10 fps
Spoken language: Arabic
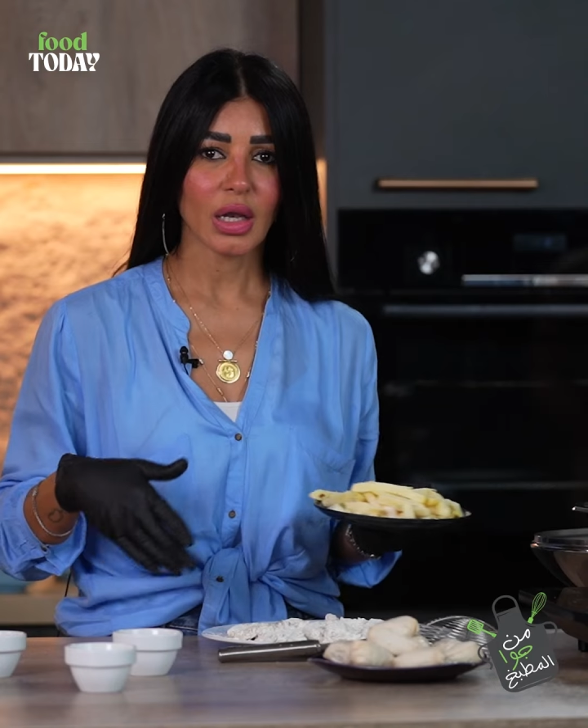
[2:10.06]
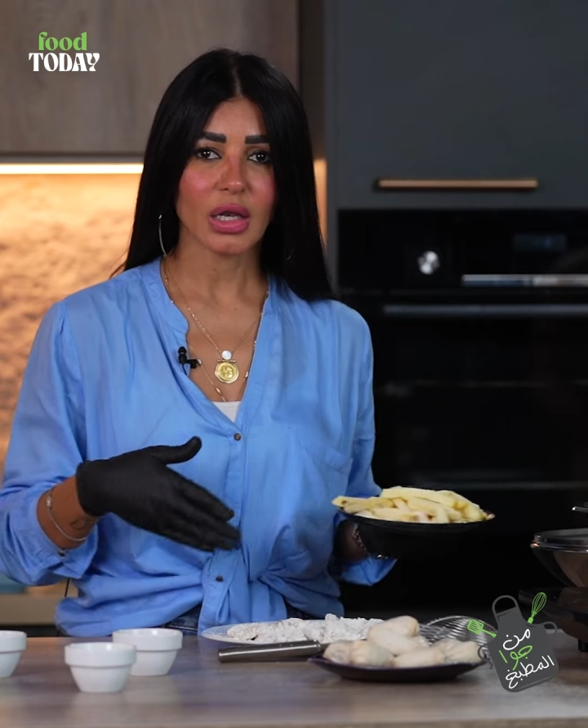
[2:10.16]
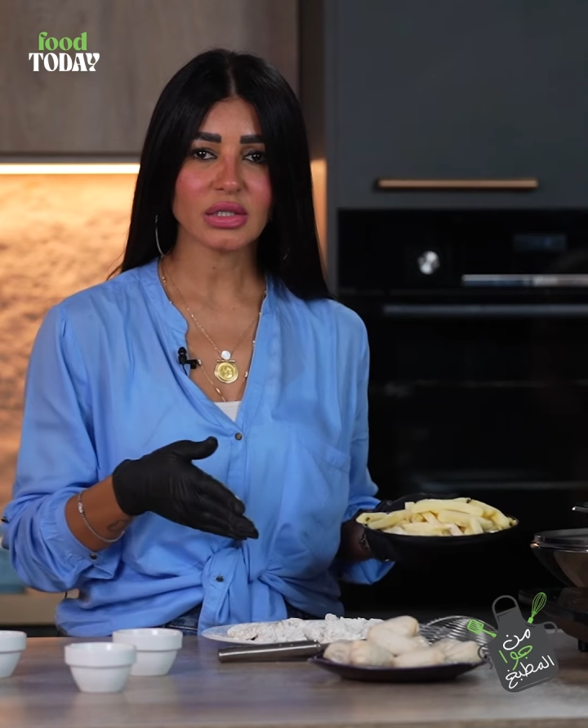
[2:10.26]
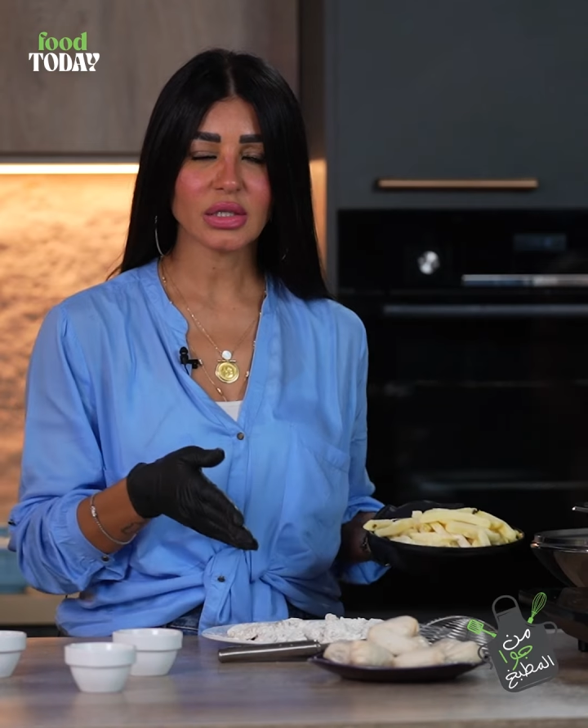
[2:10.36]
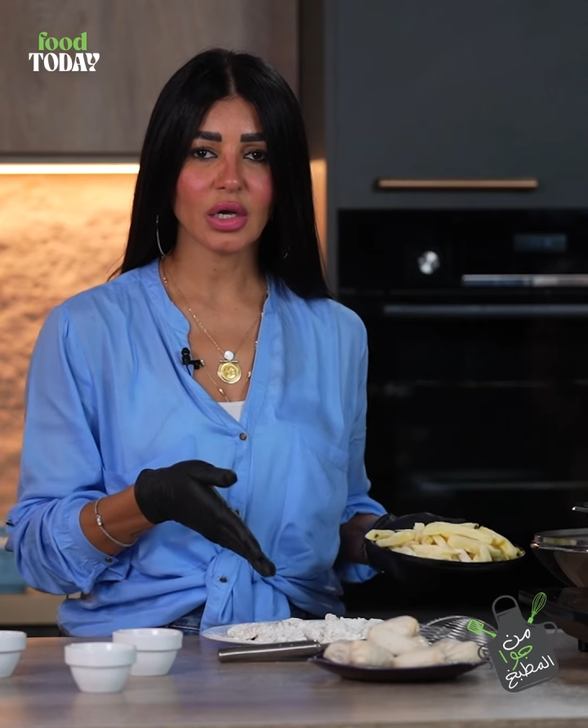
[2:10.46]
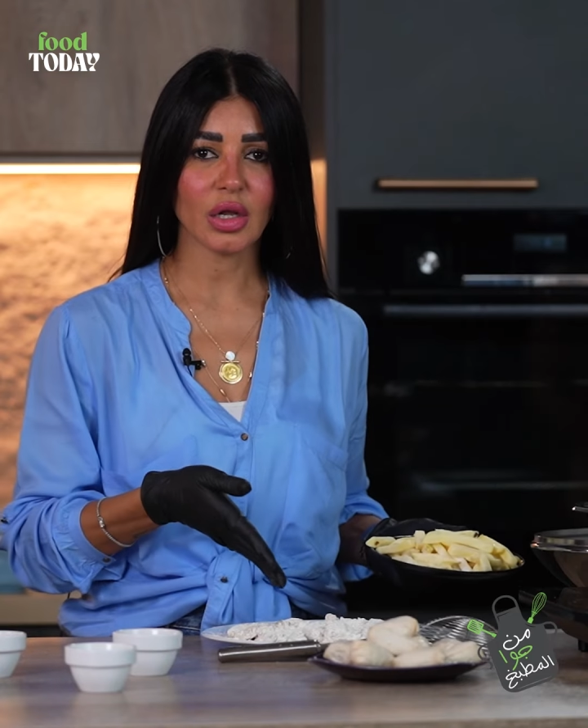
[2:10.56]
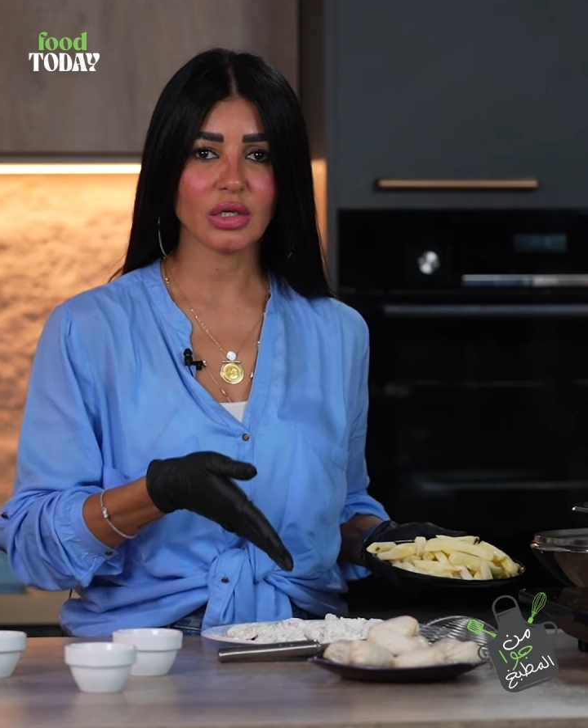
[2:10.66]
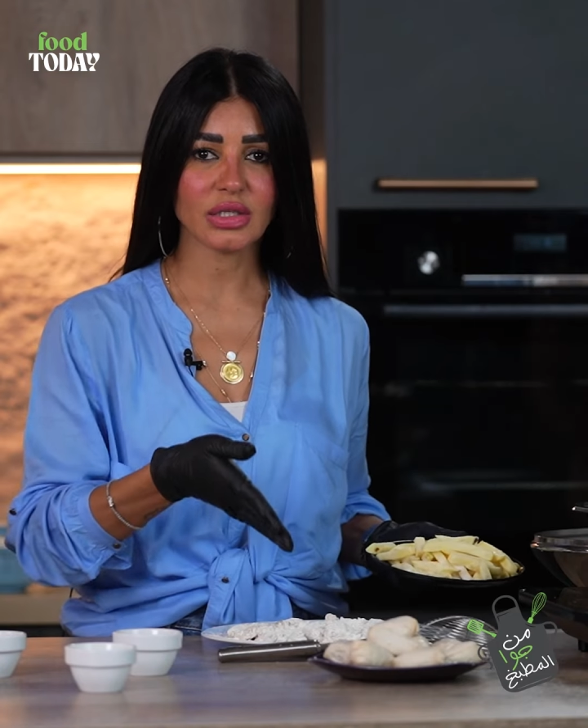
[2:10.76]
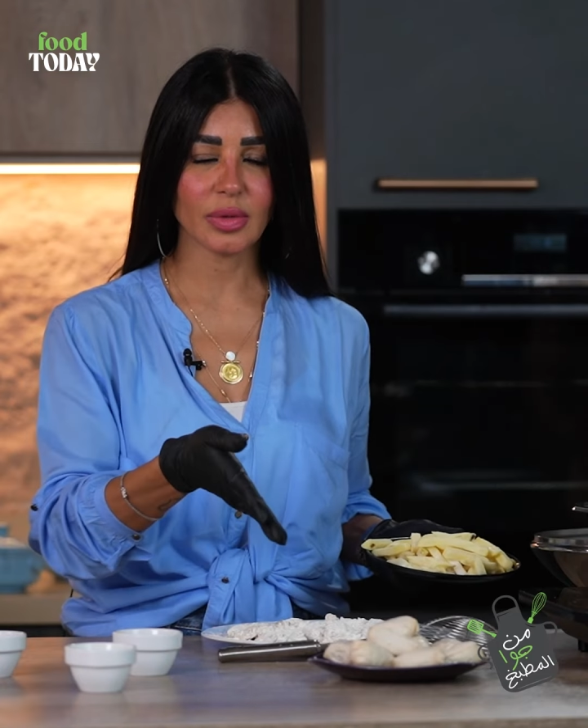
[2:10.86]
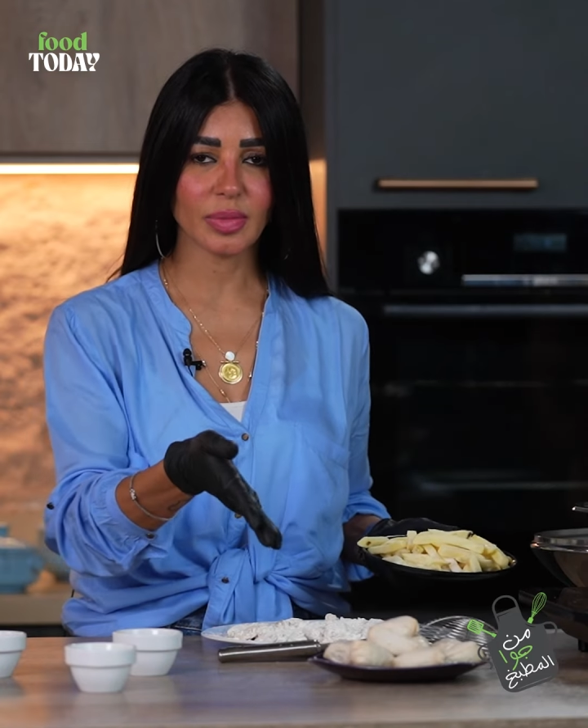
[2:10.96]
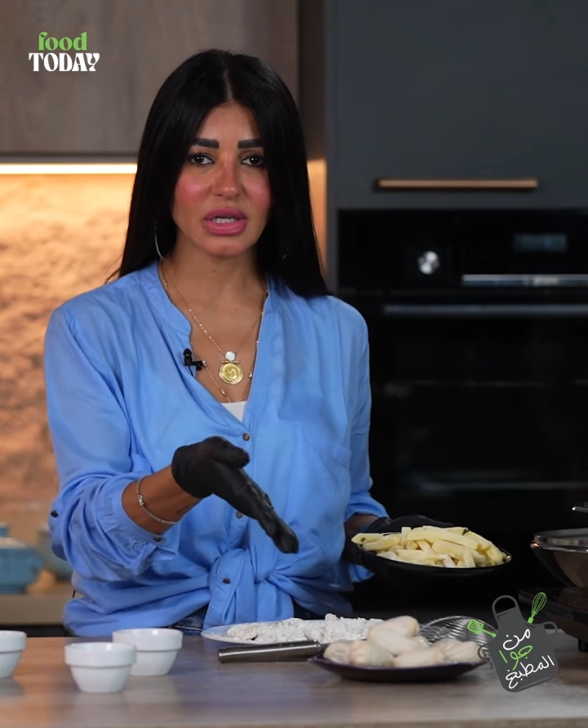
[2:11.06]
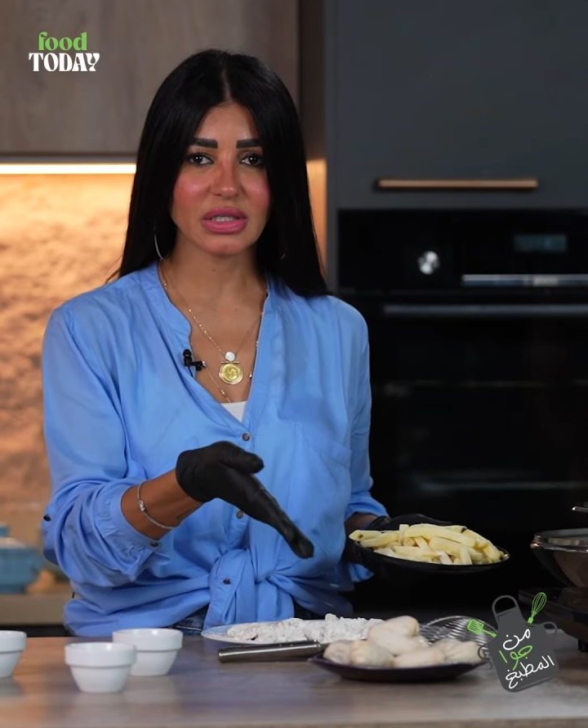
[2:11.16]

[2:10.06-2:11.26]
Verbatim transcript: خلصنا خلاص تتبيله